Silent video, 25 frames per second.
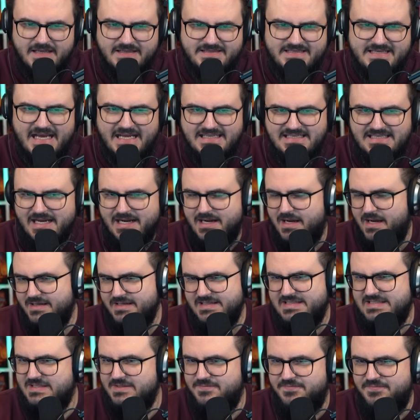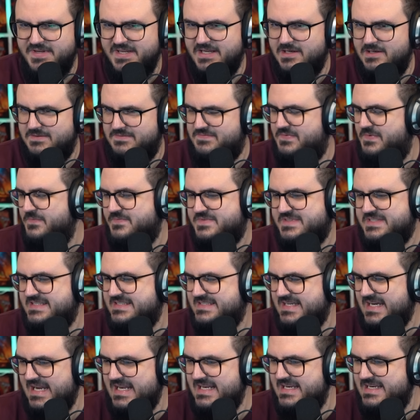Sie hat ja gar nicht die
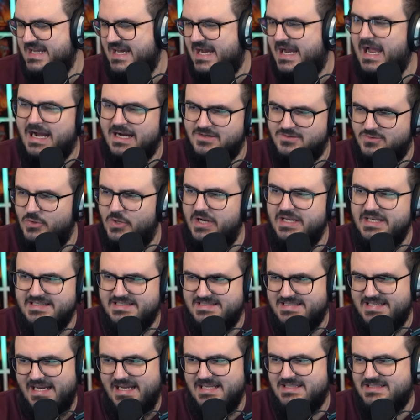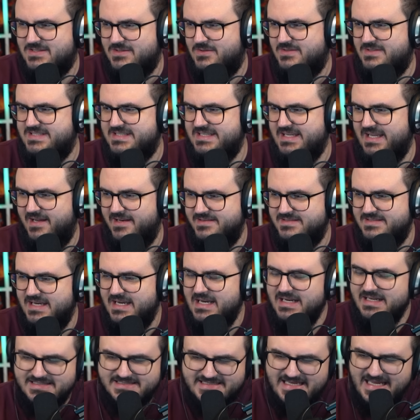450 Teile nach Aktualität sortiert.
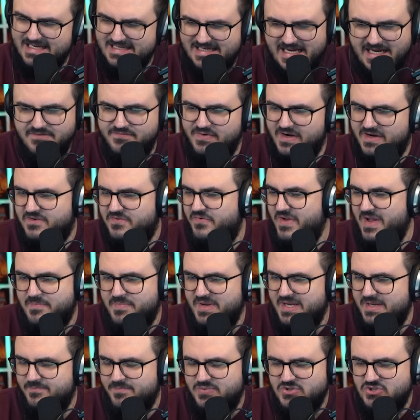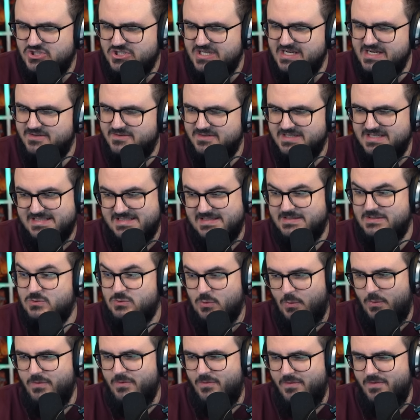Sie hat einfach querbeet bestellt und das ist
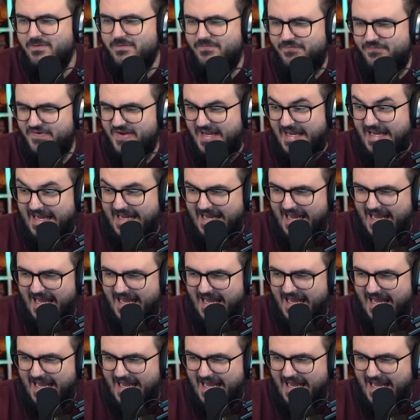schon unfair.